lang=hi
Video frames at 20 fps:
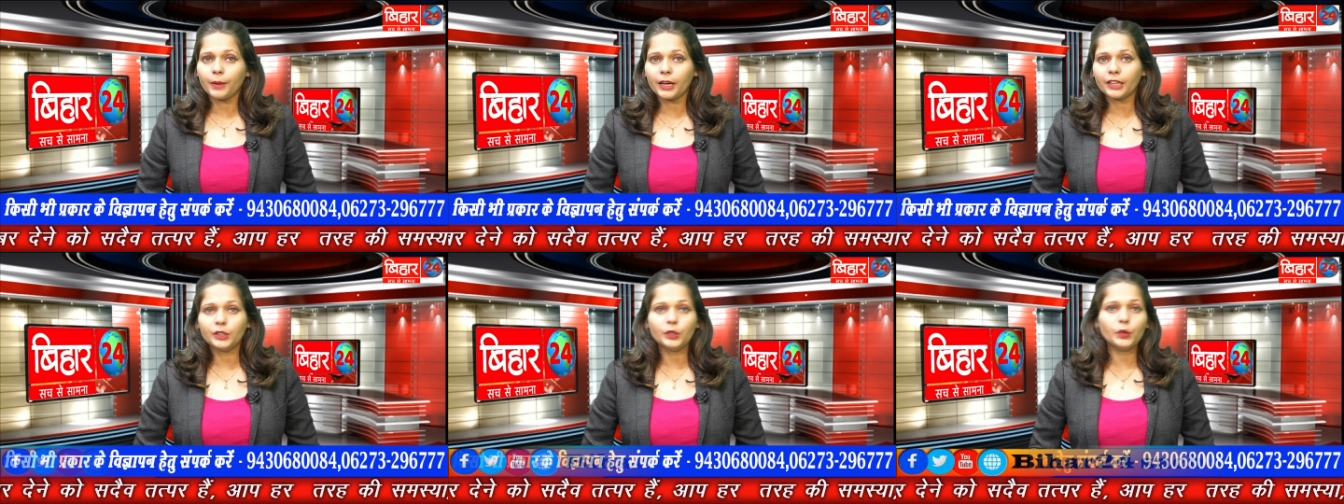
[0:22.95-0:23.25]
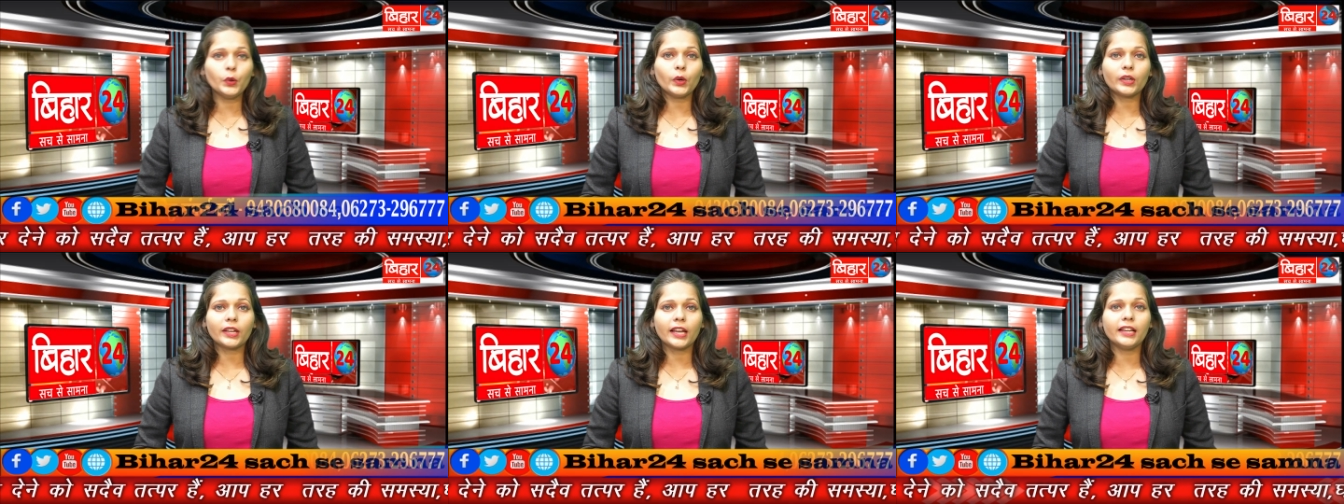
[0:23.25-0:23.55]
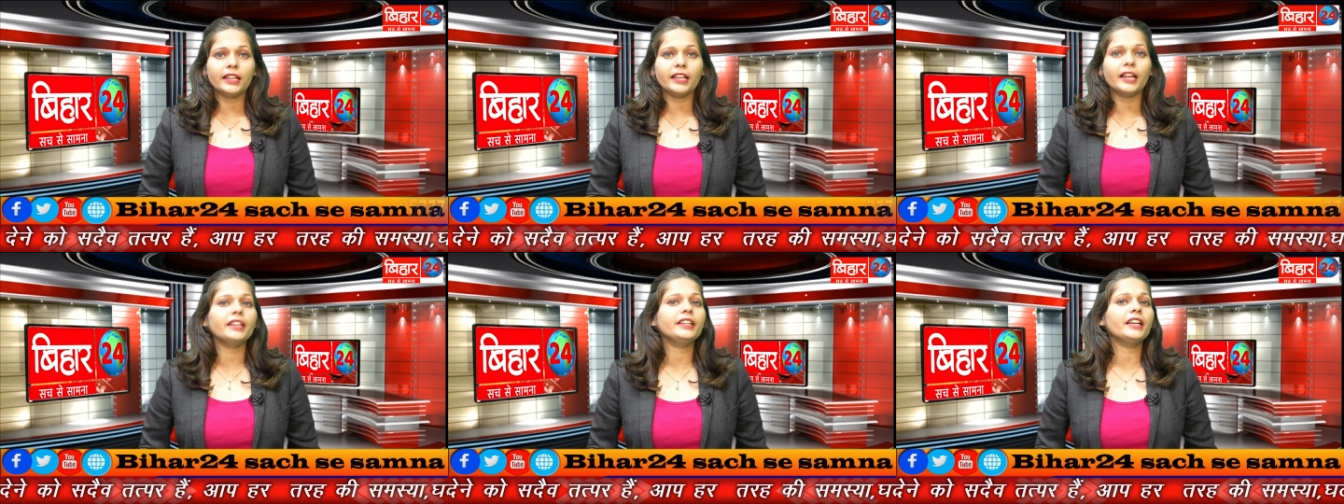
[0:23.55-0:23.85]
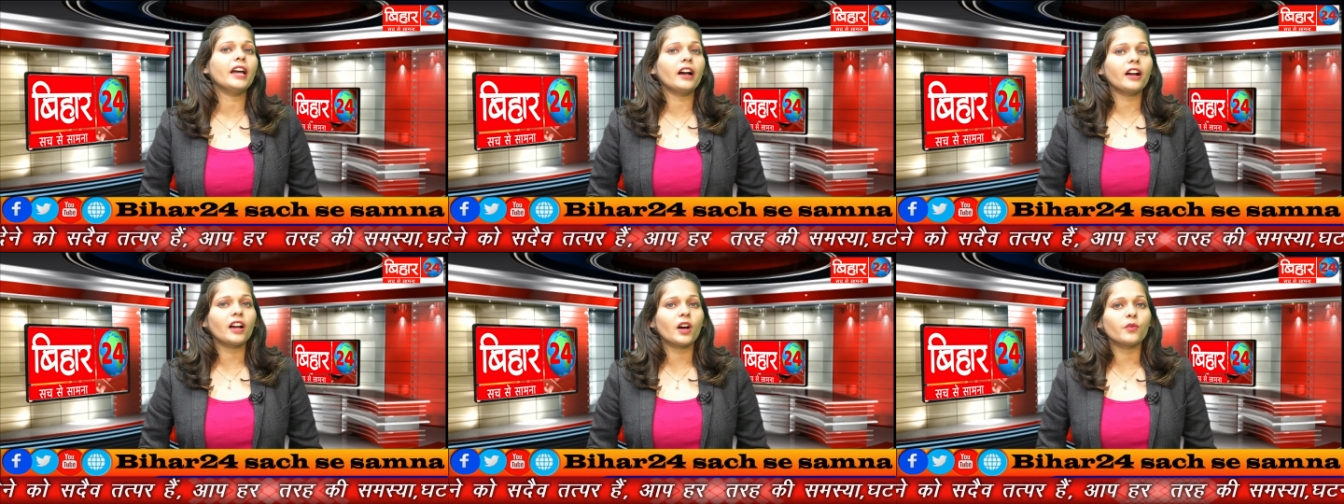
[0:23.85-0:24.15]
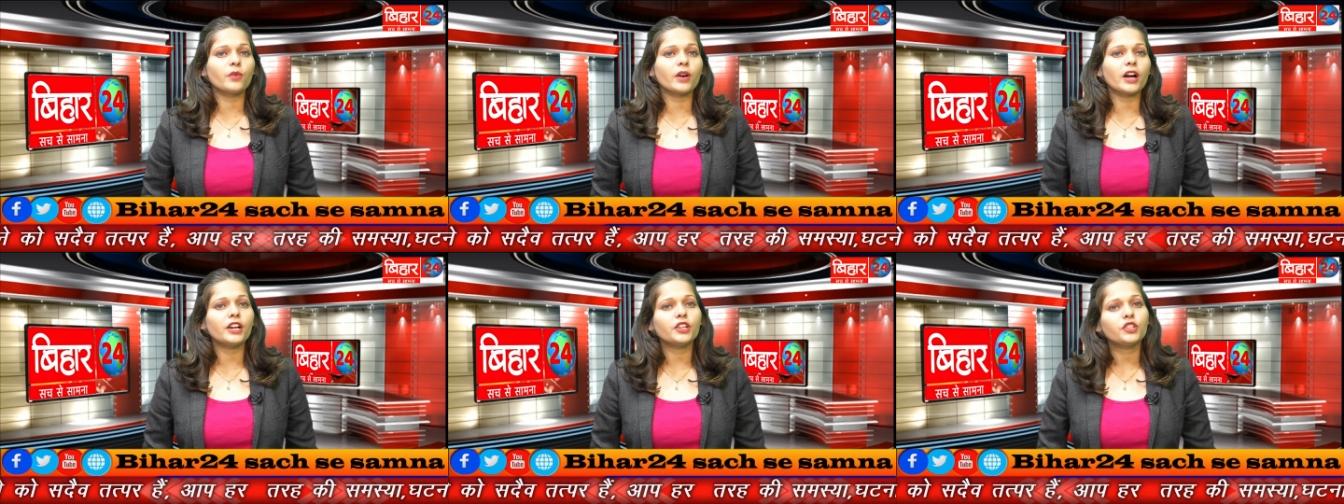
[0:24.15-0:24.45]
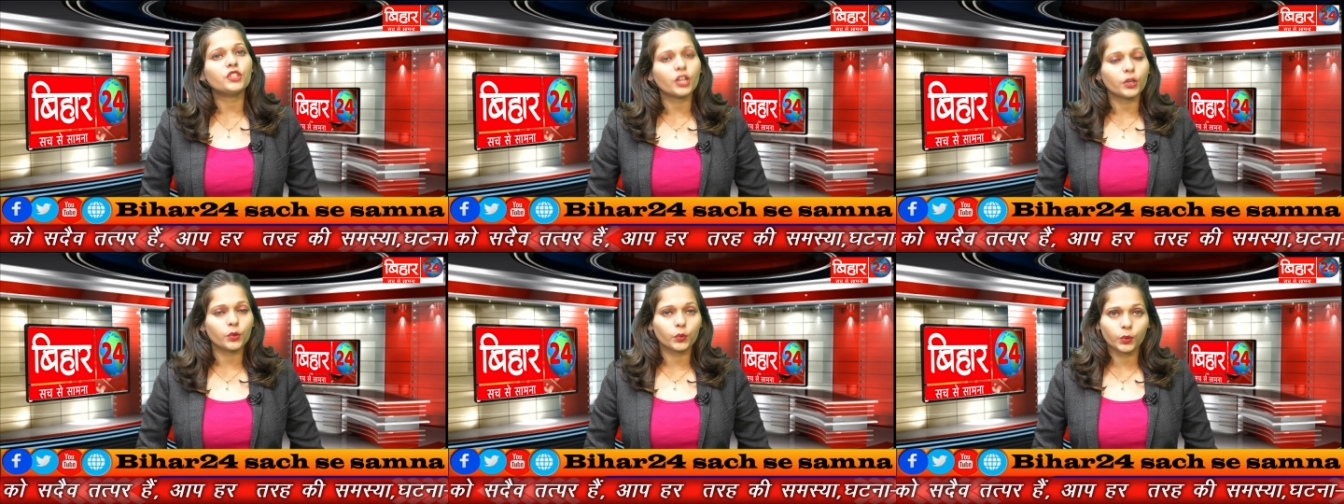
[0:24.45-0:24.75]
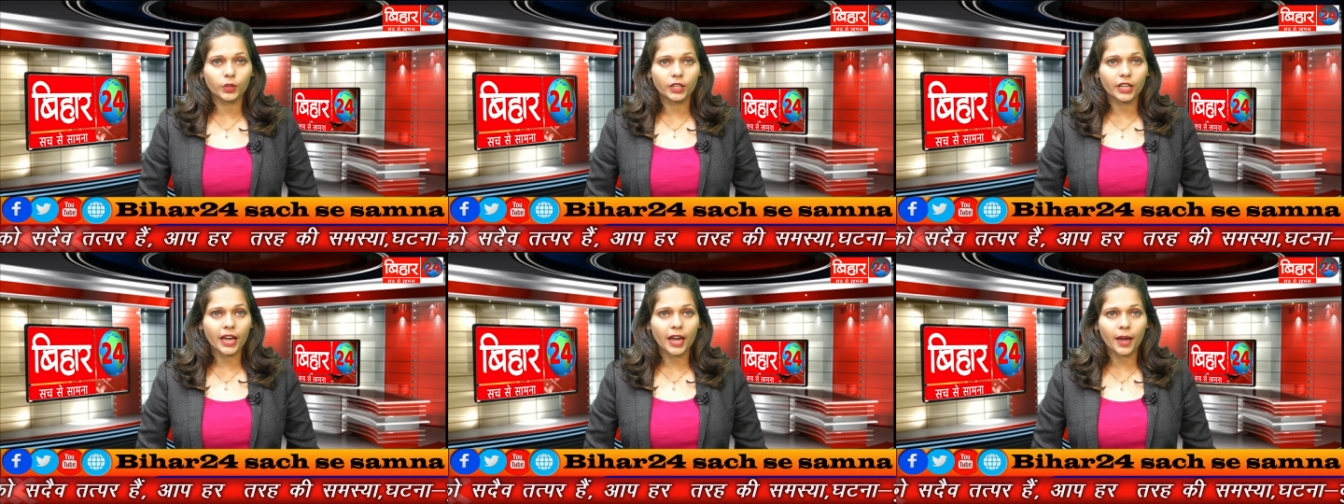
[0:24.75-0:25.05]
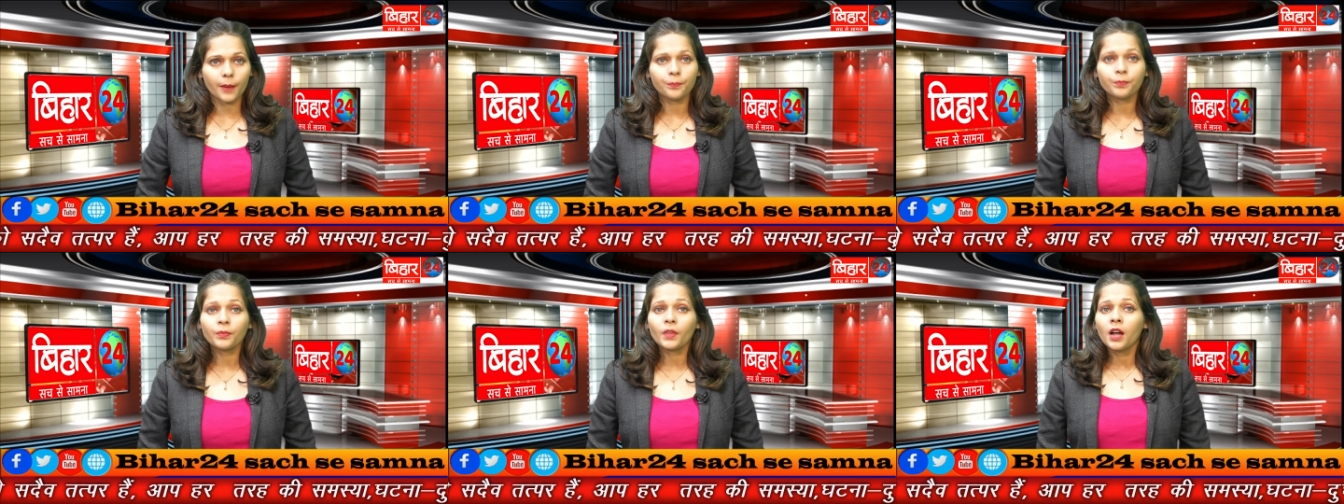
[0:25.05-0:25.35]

पतियों के लिए यह खबर जरूरी है